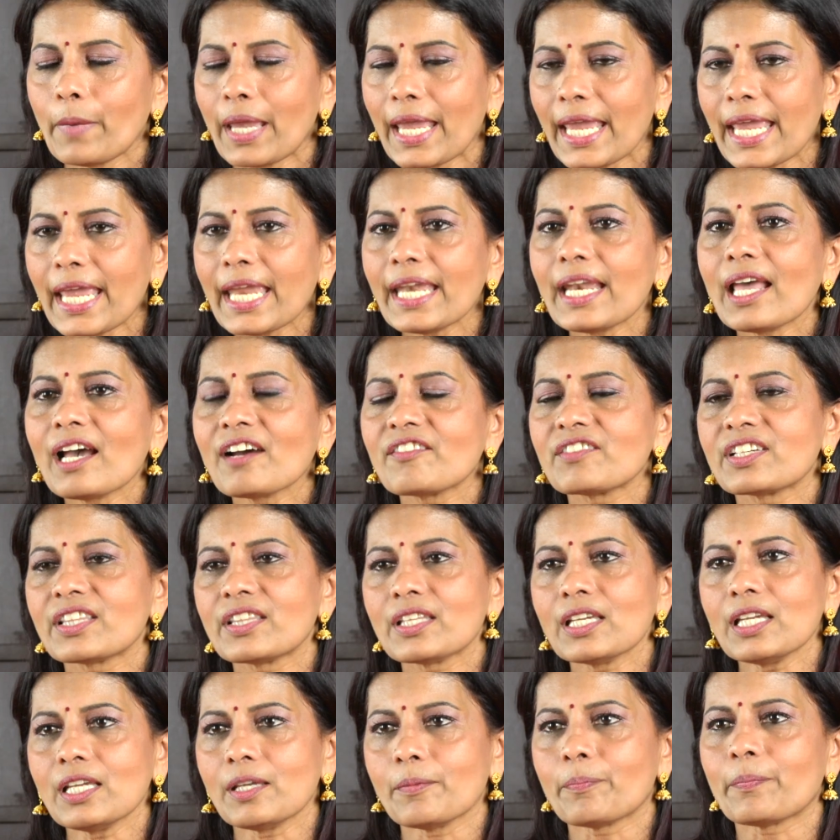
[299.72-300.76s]
மெயினாக
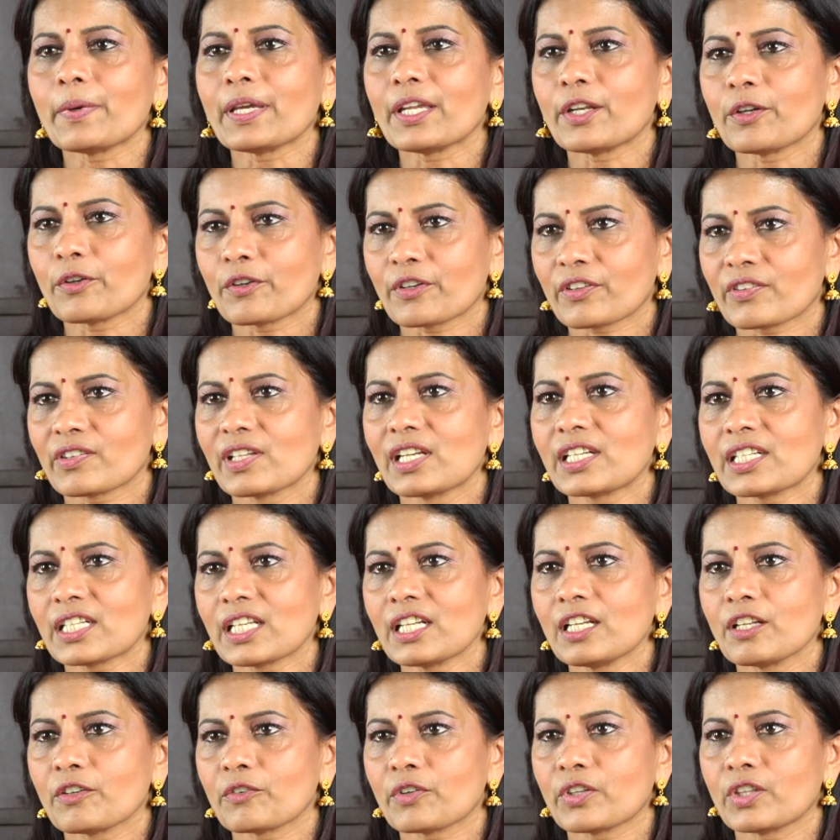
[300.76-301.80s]
வந்து இப்போ என்னோடய
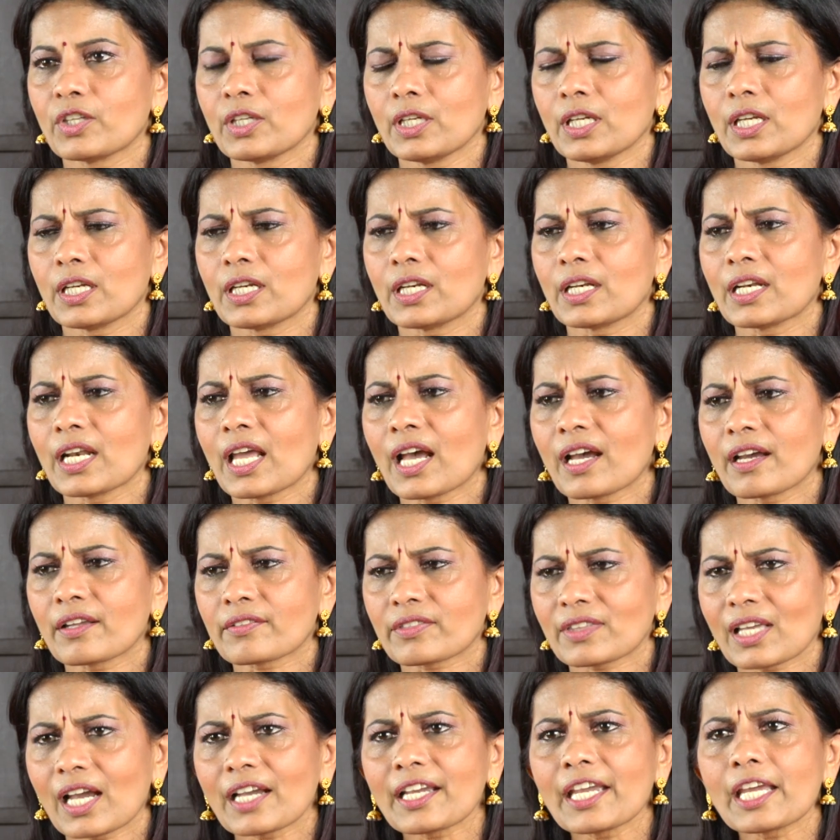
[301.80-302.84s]
சென்டரில் வந்து
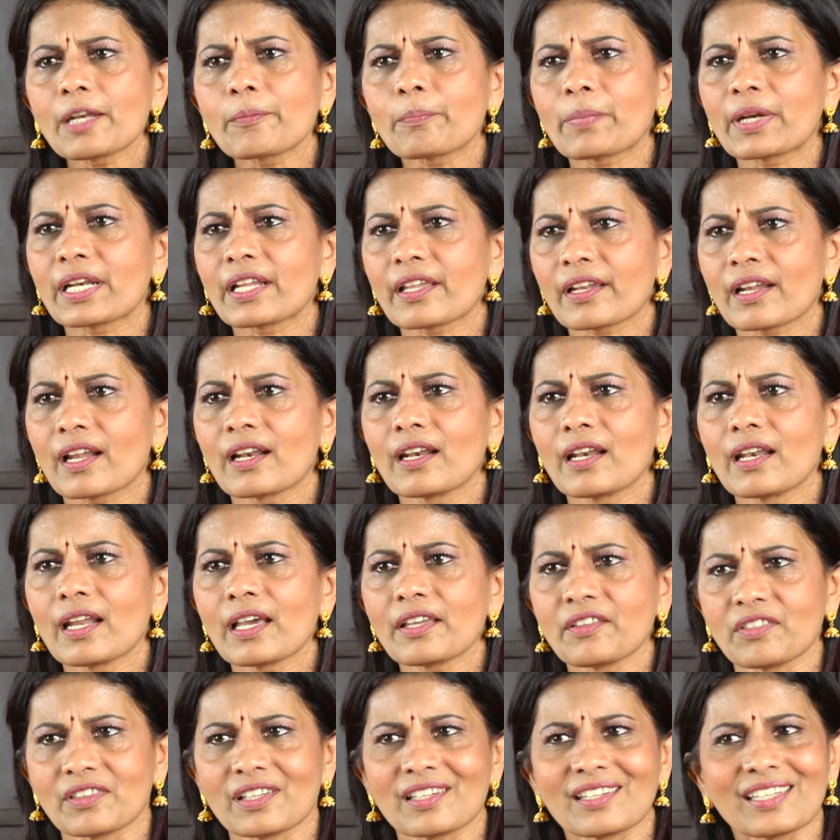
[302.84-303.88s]
நான் டார்கெட்
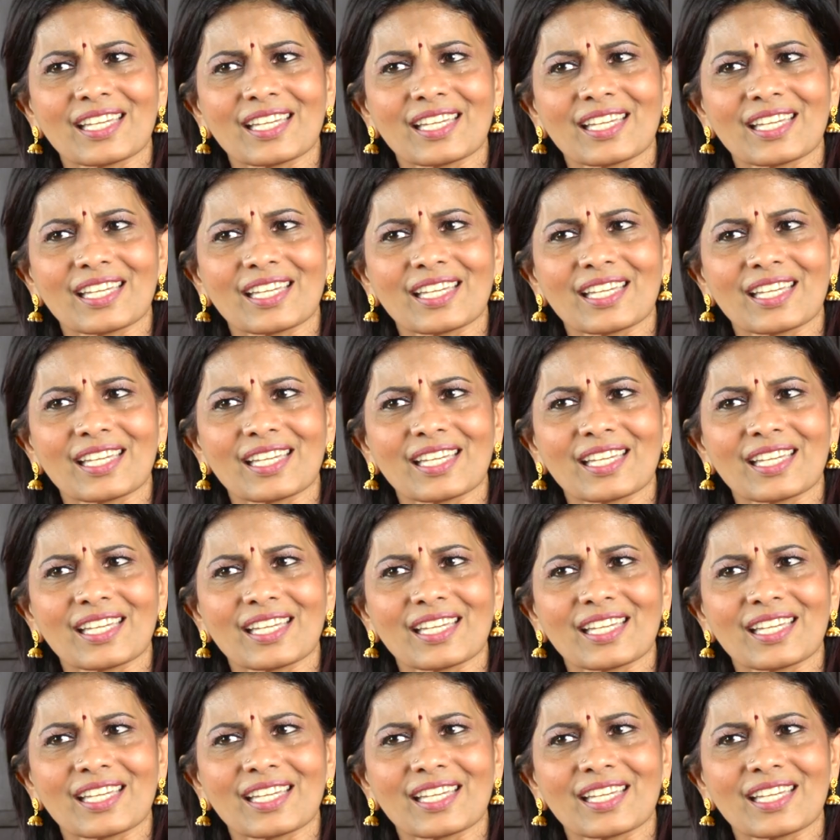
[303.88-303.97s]
பண்ணதெல்லாம் இந்த